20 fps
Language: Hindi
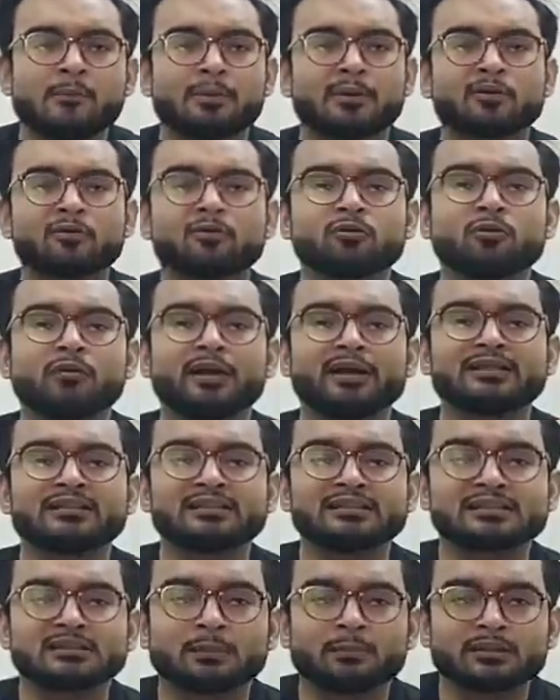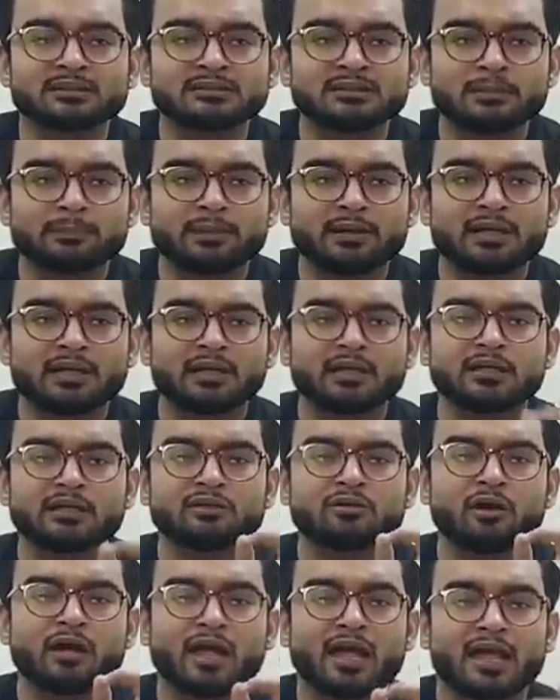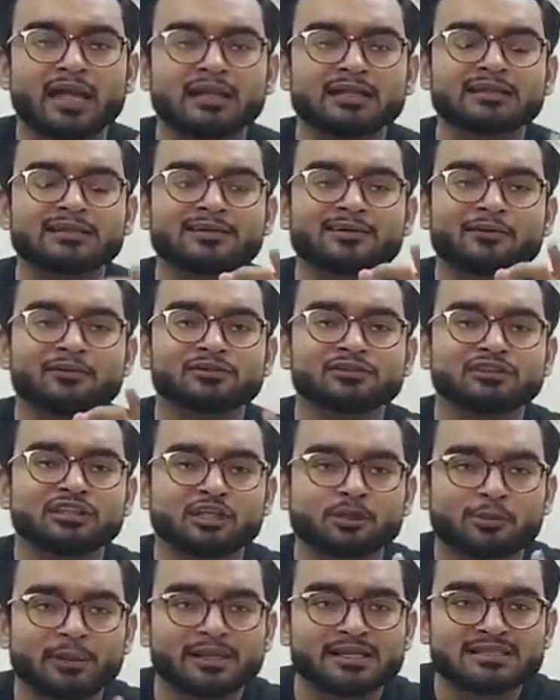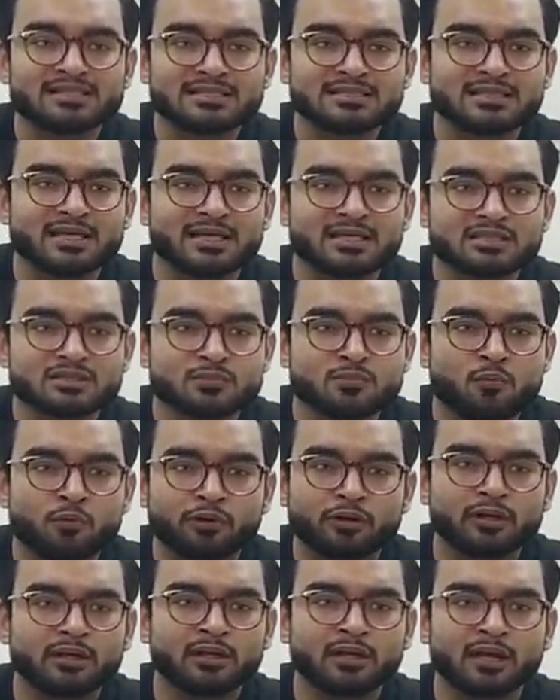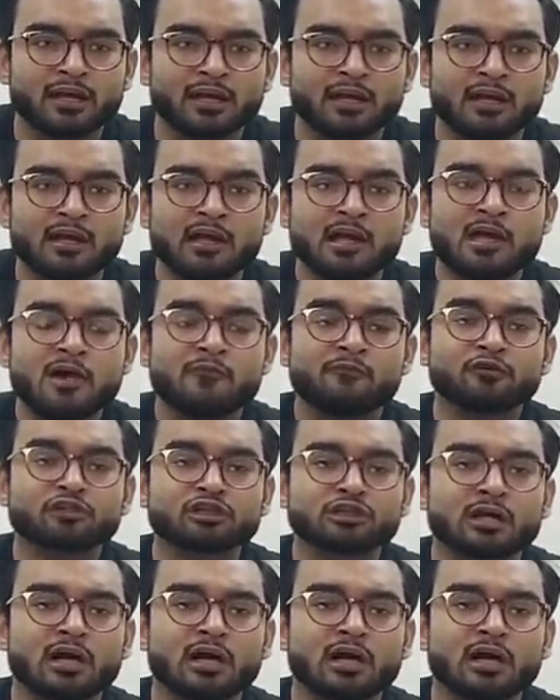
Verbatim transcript: पर उनको एक चीज़ समझनी पड़ेगी कि जो हेल्थ कॉन्सिक्वेंसेस हैं स्मोकिंग के वो